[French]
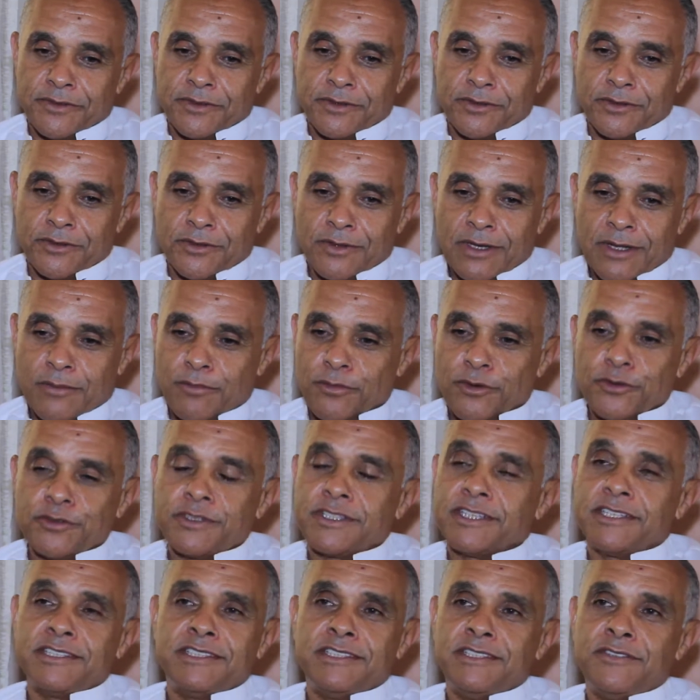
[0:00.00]
de la
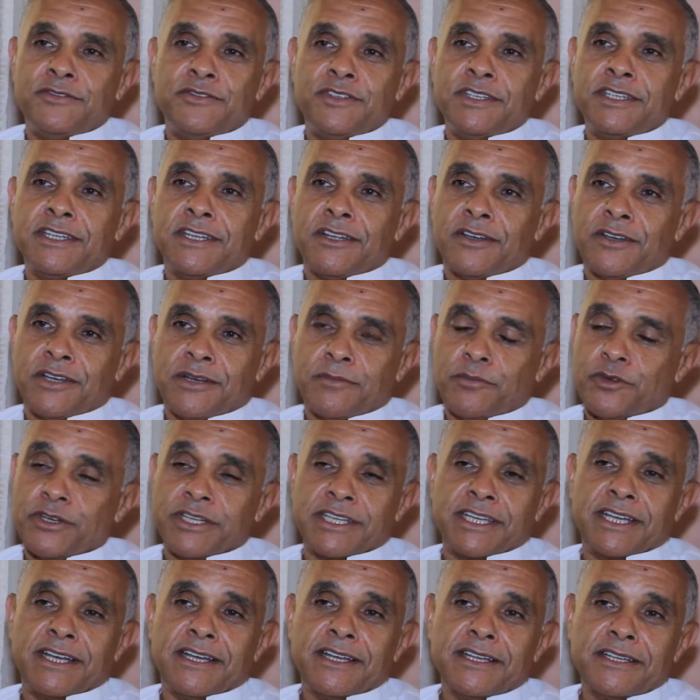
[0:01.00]
bonté divine à, mon
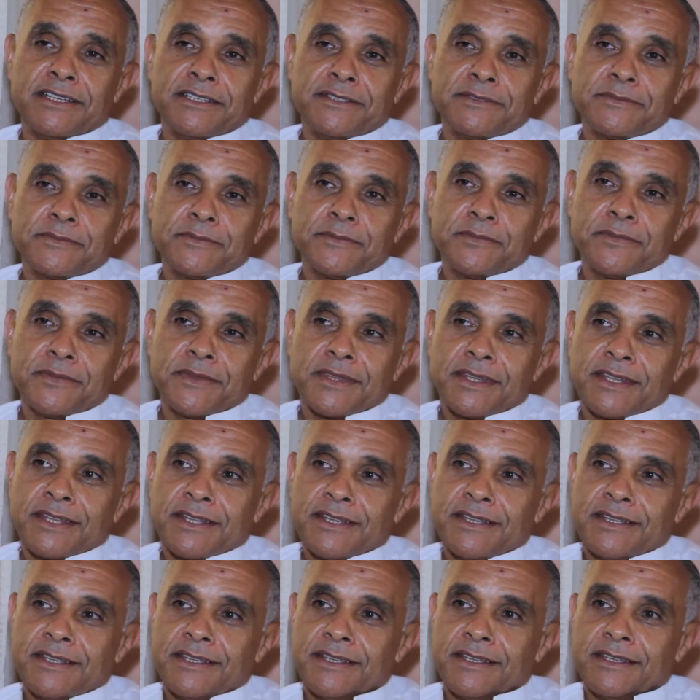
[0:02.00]
égard.
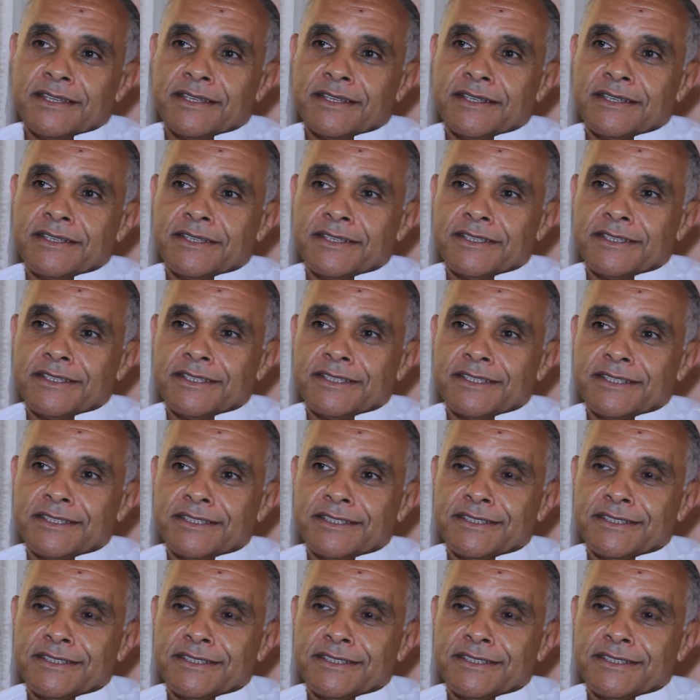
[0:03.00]
Et